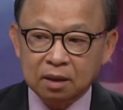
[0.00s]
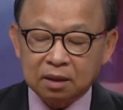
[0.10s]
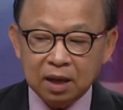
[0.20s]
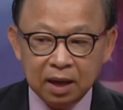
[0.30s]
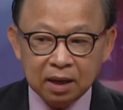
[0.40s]

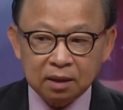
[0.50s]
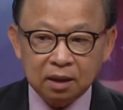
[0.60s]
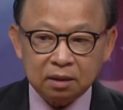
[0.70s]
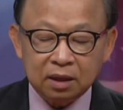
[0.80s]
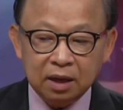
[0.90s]
tiền
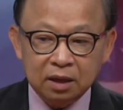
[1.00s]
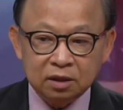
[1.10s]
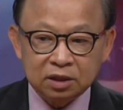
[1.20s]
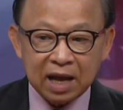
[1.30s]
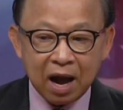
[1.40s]
đó thì
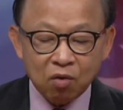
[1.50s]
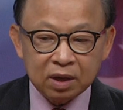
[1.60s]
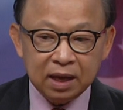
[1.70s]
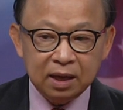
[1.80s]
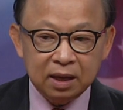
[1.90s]
sau
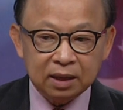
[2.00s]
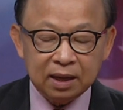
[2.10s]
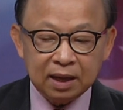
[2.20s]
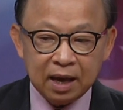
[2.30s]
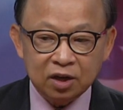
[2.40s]
khi
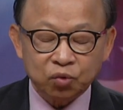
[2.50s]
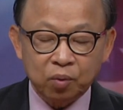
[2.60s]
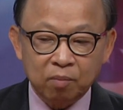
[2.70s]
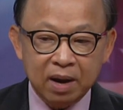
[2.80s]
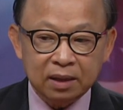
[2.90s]
cái case
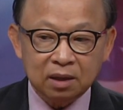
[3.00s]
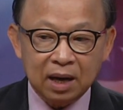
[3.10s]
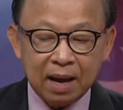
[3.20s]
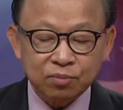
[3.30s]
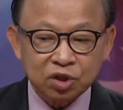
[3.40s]
probate nó
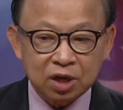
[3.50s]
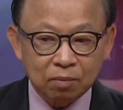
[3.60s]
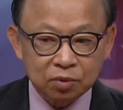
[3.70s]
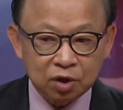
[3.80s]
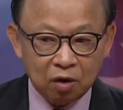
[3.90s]
làm
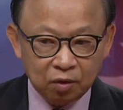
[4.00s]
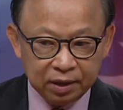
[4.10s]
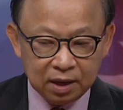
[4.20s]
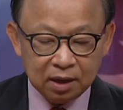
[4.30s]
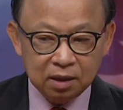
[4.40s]
xong
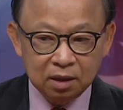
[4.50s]
rồi đó